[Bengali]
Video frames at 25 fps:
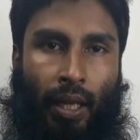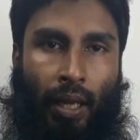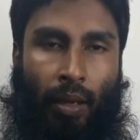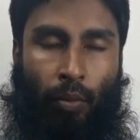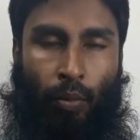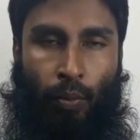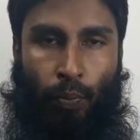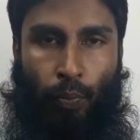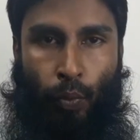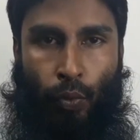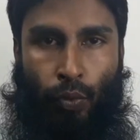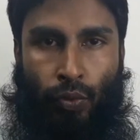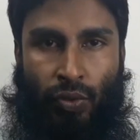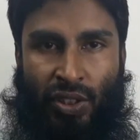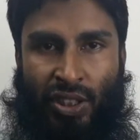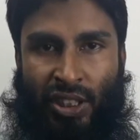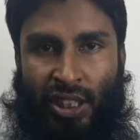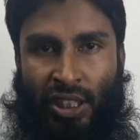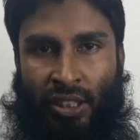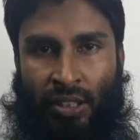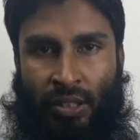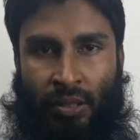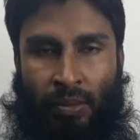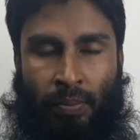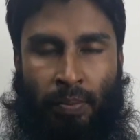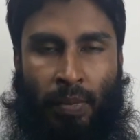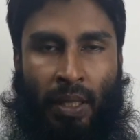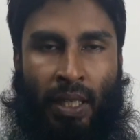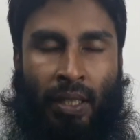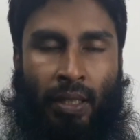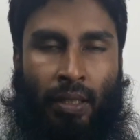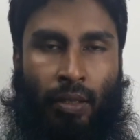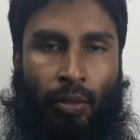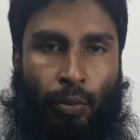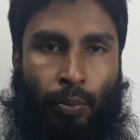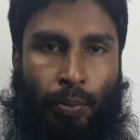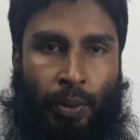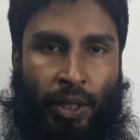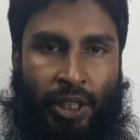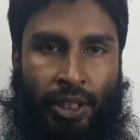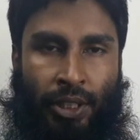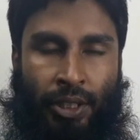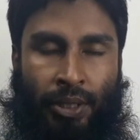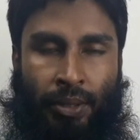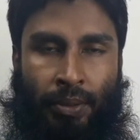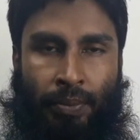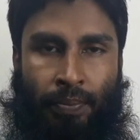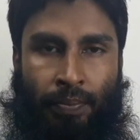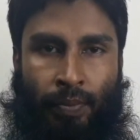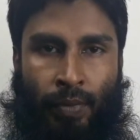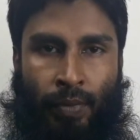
এবং পঞ্চাশ ভাগেরও বেশি